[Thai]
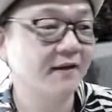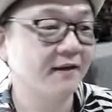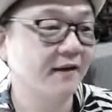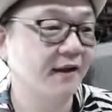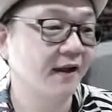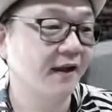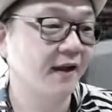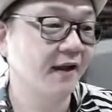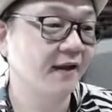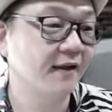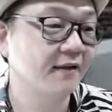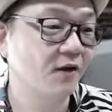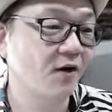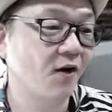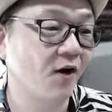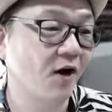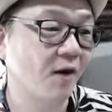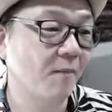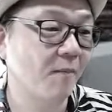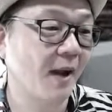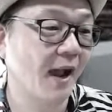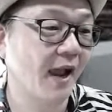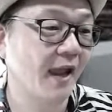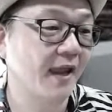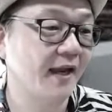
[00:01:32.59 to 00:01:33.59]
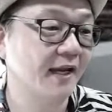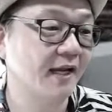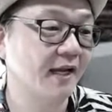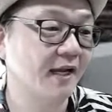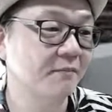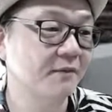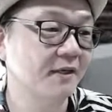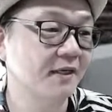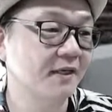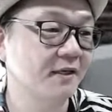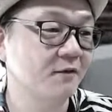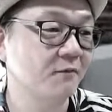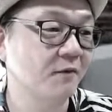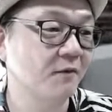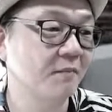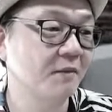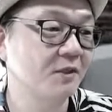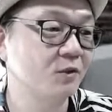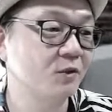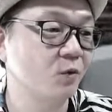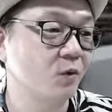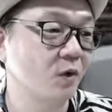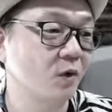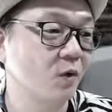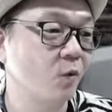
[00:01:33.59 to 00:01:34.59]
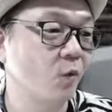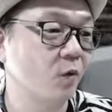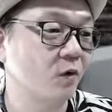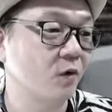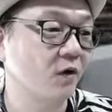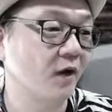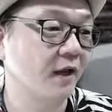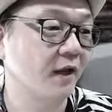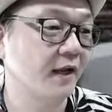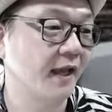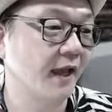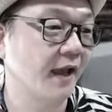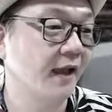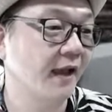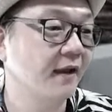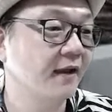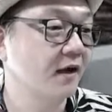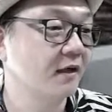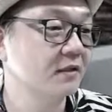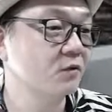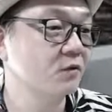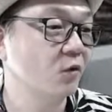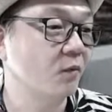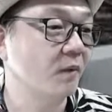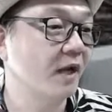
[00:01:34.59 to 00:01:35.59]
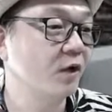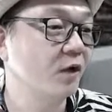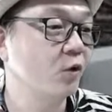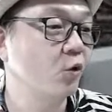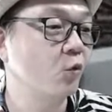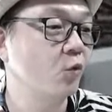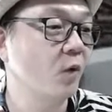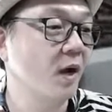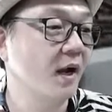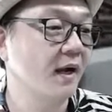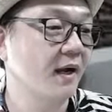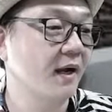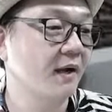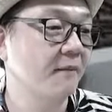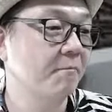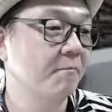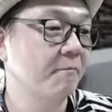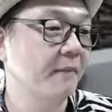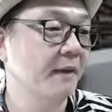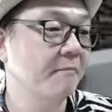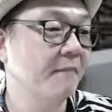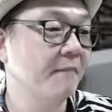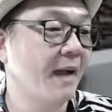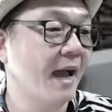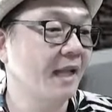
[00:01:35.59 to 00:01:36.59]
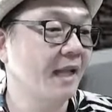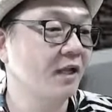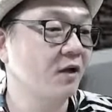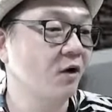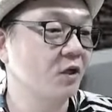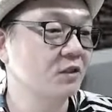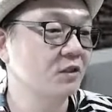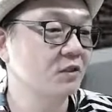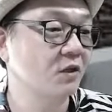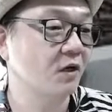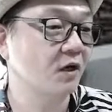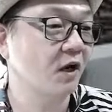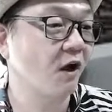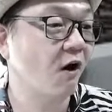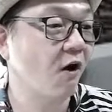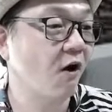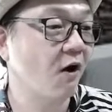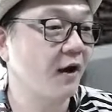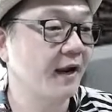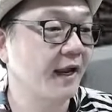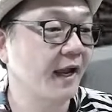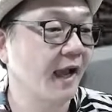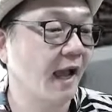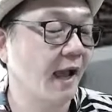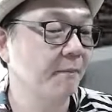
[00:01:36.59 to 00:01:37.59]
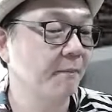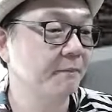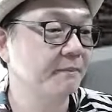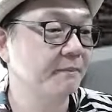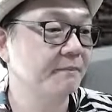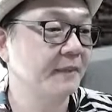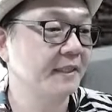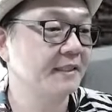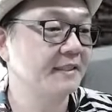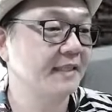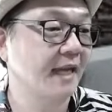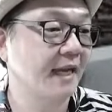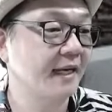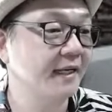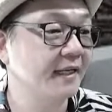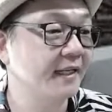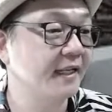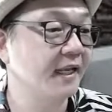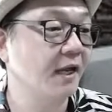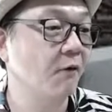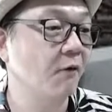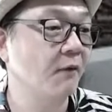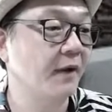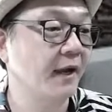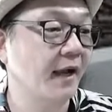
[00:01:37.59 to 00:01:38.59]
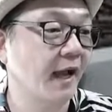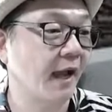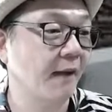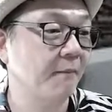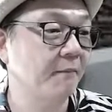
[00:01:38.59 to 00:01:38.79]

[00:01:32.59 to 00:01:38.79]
นะขออภัยนะครับถ้าเกิดว่ามันฉุกฉุกหน่อยนะเราส่งให้ดูว่าเป็นบ้านคอสอลอนะครับเป็นชั้นเดียวนะค